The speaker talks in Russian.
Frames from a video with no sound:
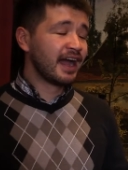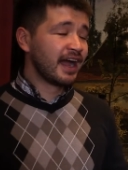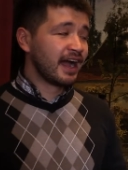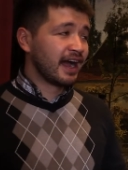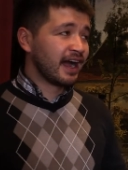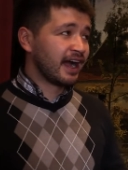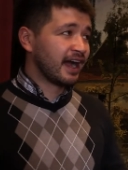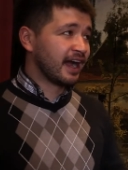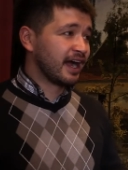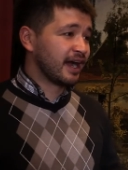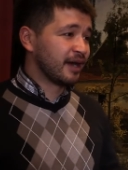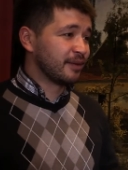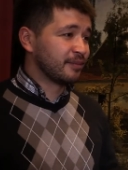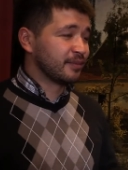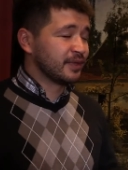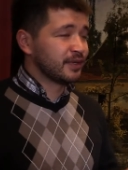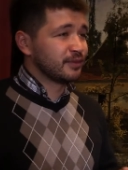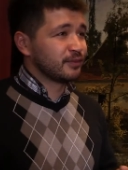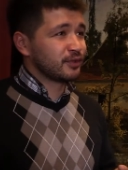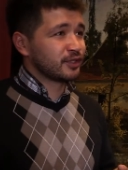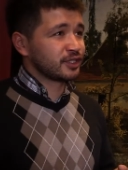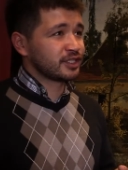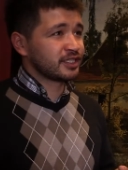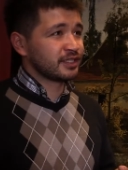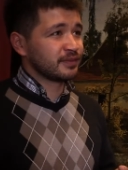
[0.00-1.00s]
А мы
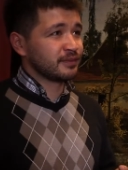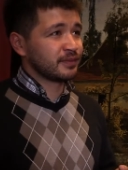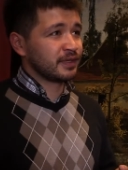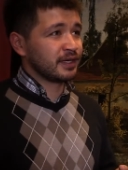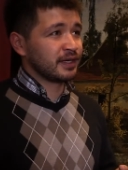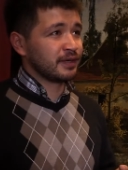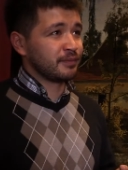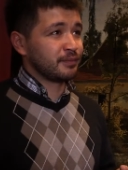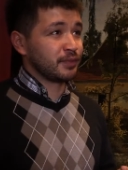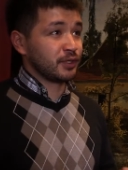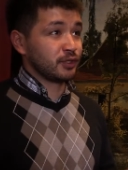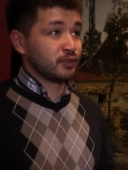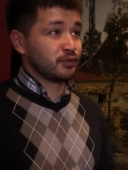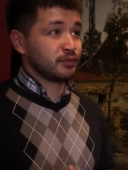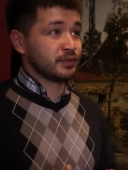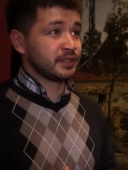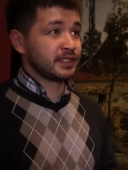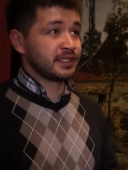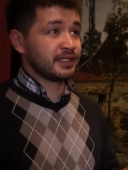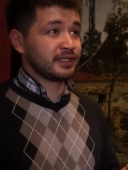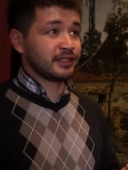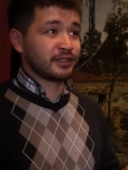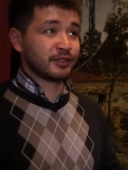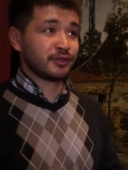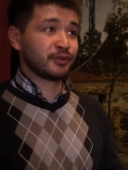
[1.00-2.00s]
можем а, придумать
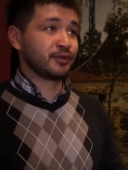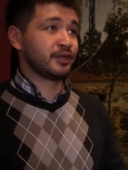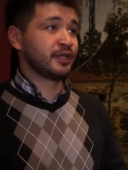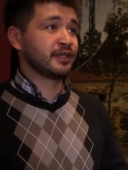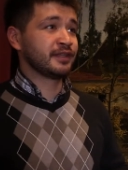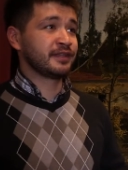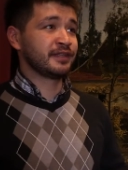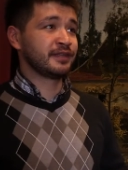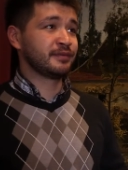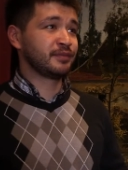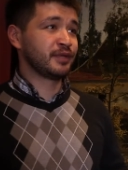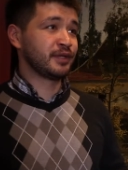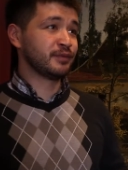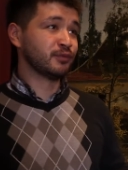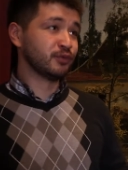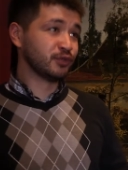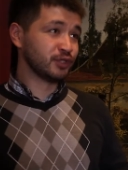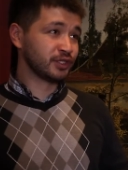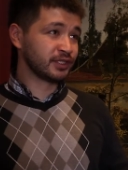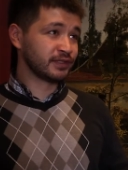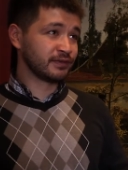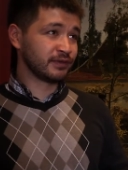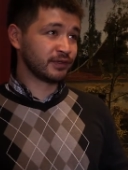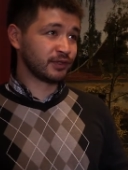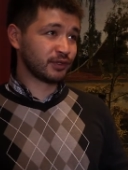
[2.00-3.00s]
какие-то конкурентные
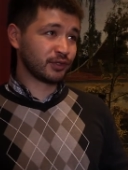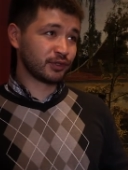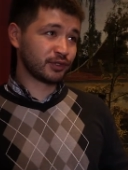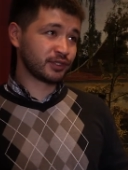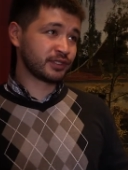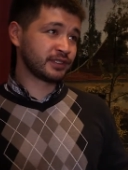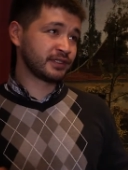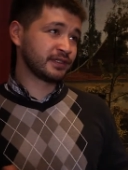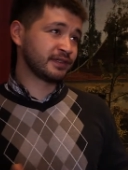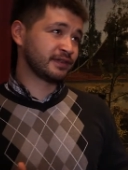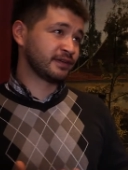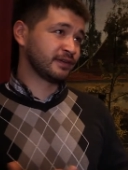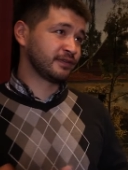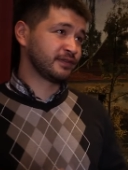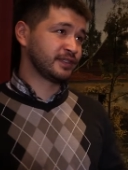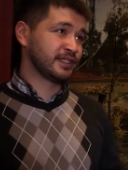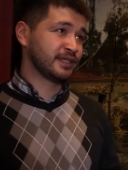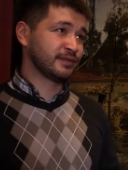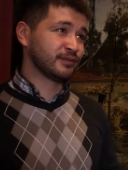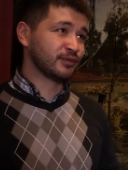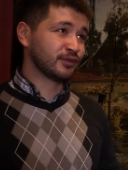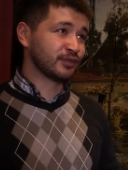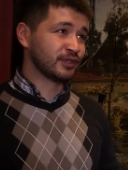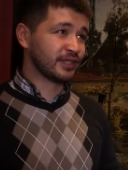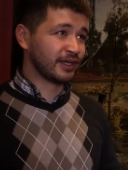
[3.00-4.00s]
преимущества, тоже
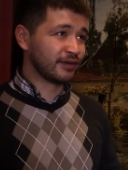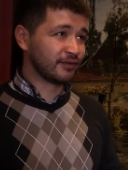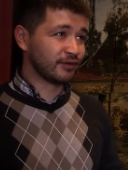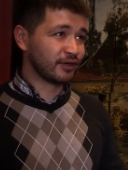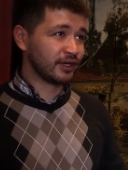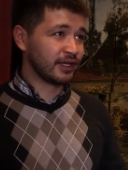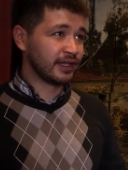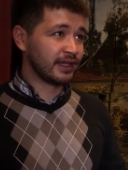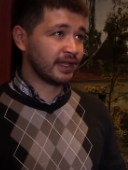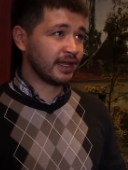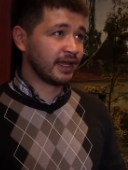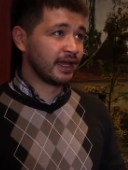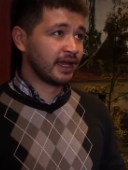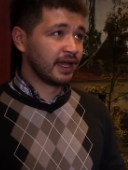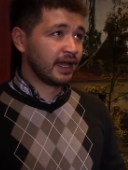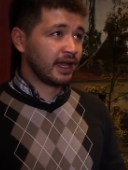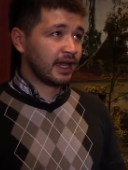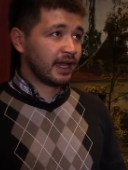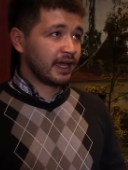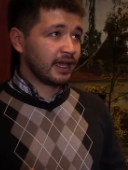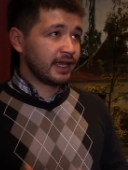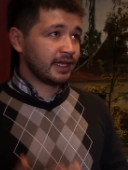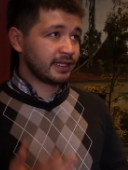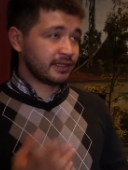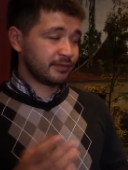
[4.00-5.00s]
все будут довольны.
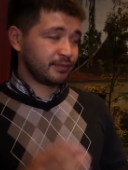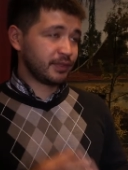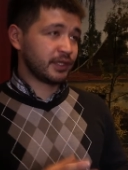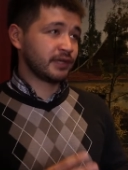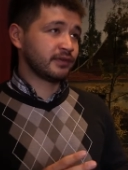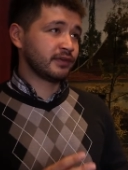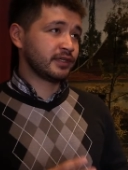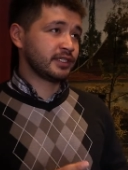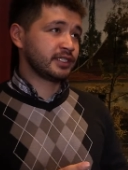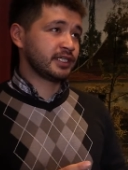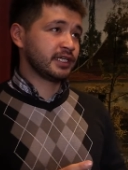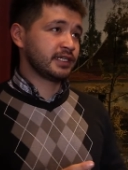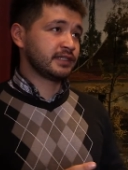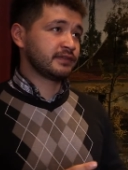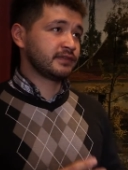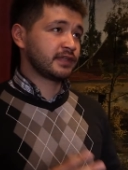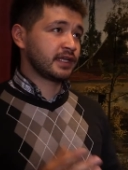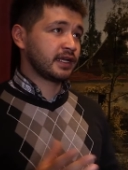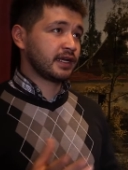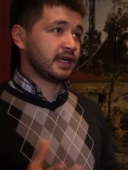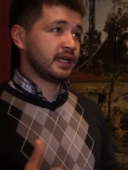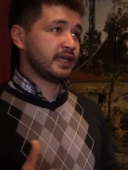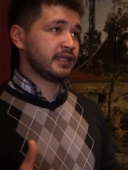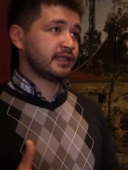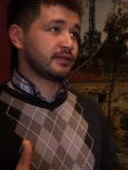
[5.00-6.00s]
Это первая часть.
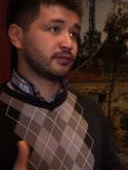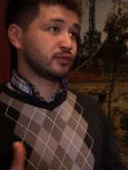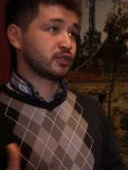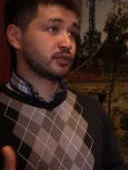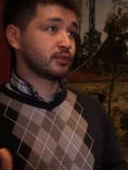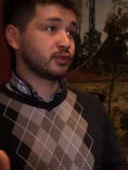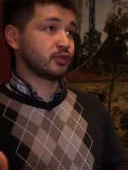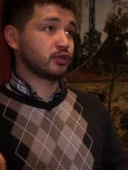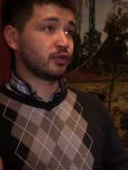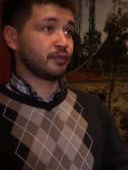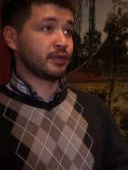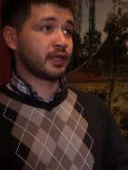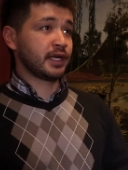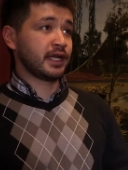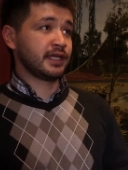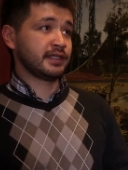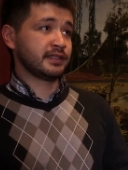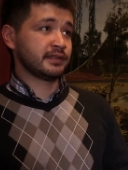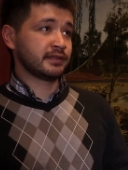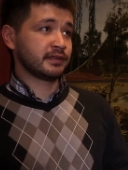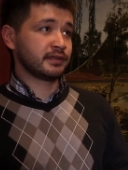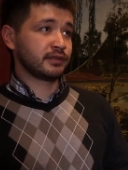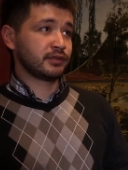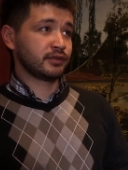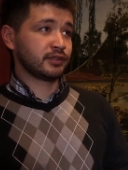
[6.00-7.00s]
Вторая – это может быть
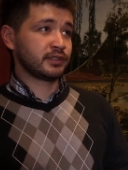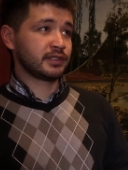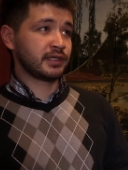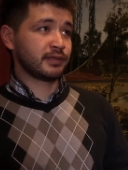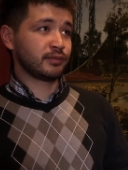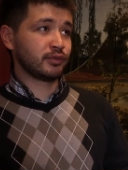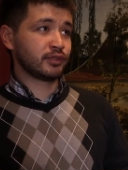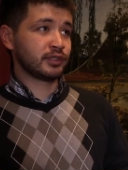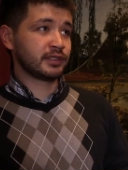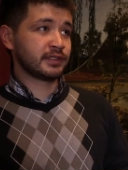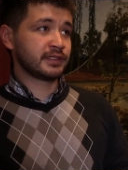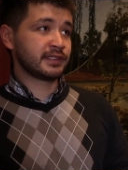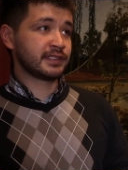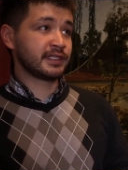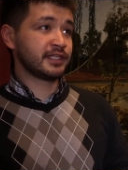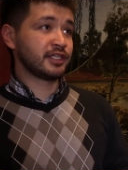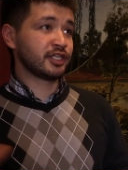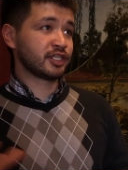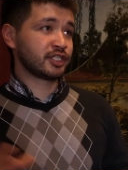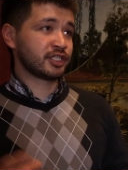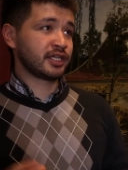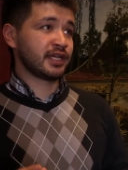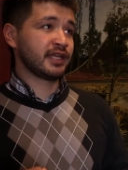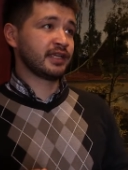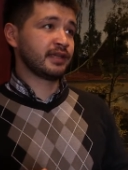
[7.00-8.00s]
копирайтинг, то есть работа с
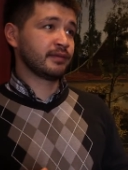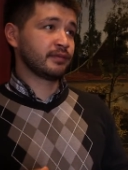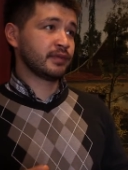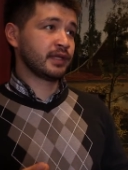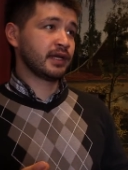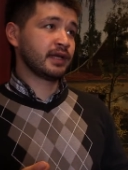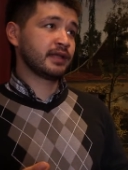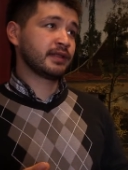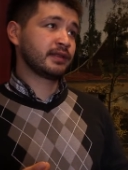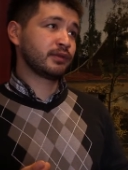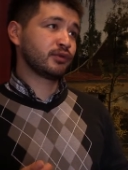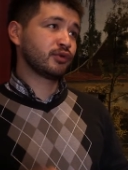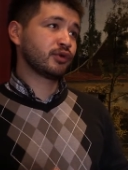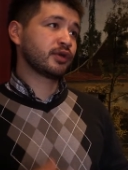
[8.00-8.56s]
содержанием, да? то,